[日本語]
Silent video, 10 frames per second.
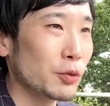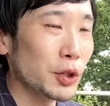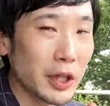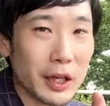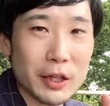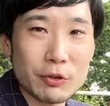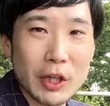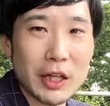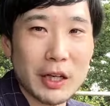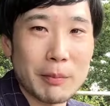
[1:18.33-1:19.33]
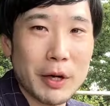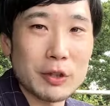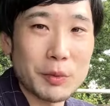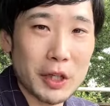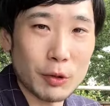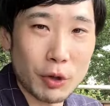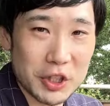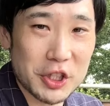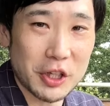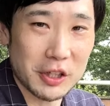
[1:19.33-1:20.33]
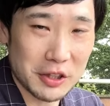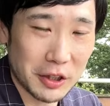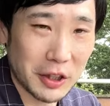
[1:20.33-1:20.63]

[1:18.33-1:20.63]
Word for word: お手洗いの中が丸見えっておかしいじゃないですか。